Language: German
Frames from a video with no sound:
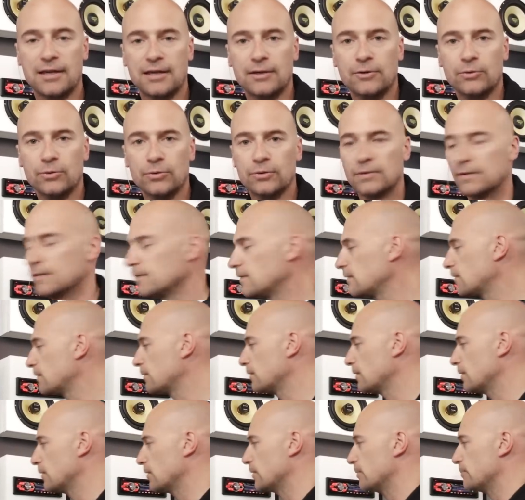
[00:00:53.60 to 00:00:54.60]
und
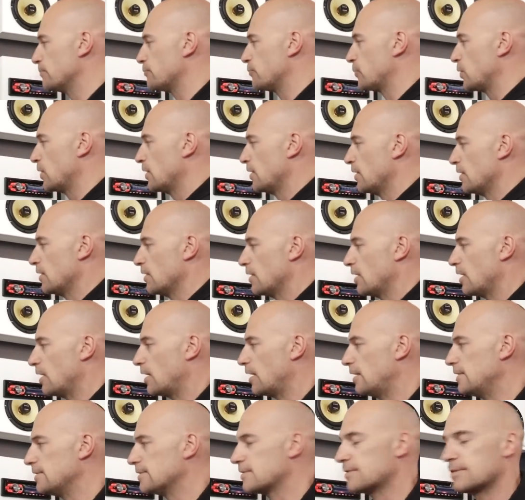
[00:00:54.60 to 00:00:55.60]
ähm,
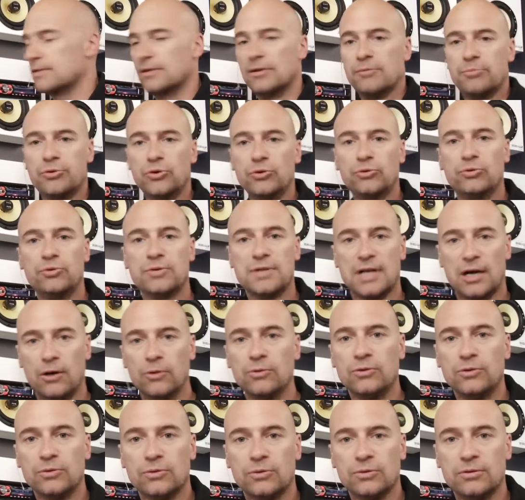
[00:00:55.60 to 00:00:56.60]
als äh,
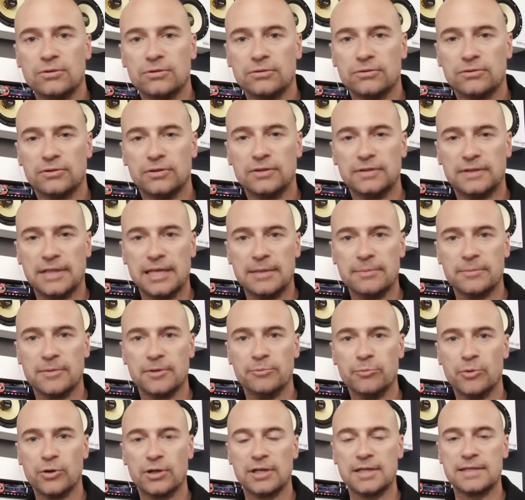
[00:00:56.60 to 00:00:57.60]
Bluetooth-Audio-System
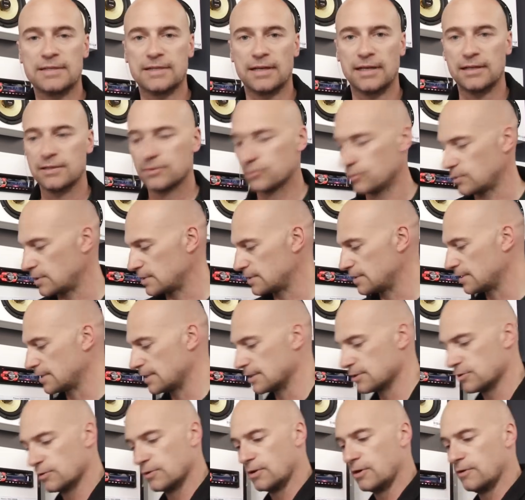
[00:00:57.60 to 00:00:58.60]
möglich sein, sodass ich
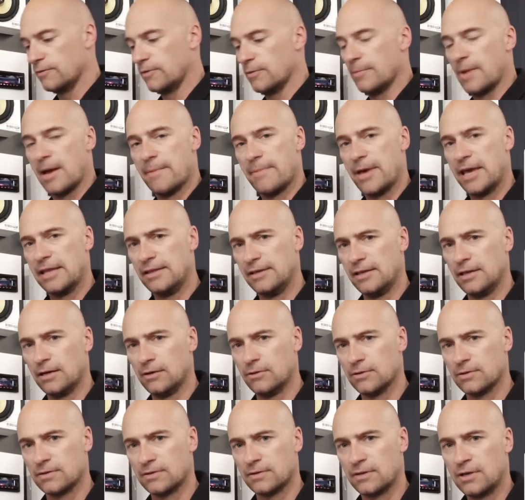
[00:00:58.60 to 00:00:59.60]
also von meinem Handy
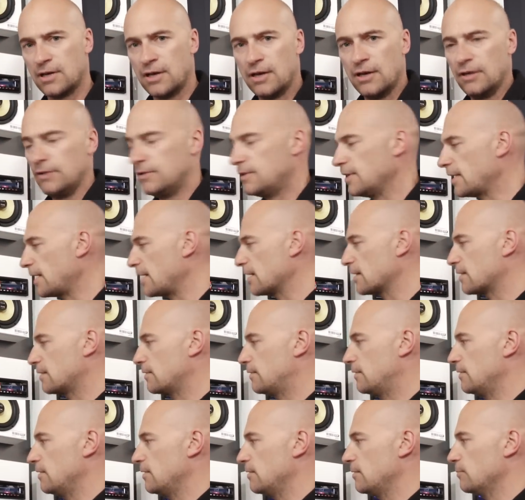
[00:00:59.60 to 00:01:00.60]
aus
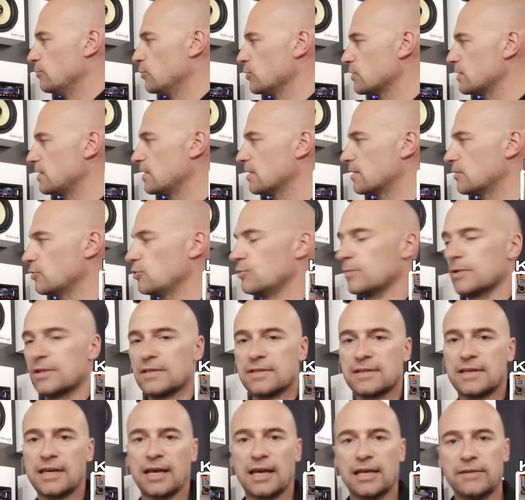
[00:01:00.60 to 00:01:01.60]
direkt die Musik über
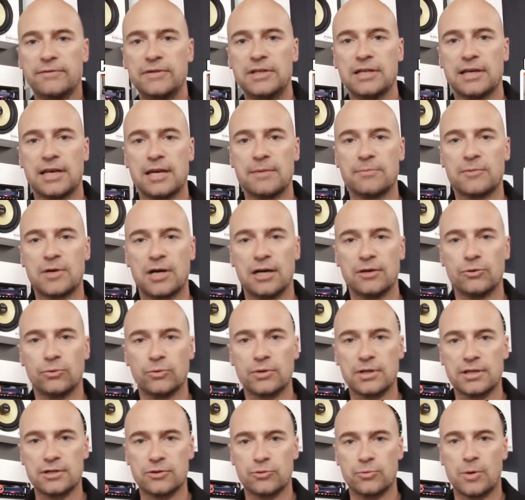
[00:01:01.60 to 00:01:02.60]
das Gerät wiedergeben kann,
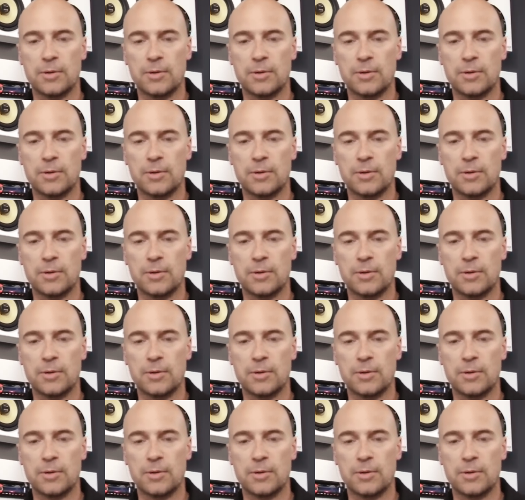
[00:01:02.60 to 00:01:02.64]
ohne dass ich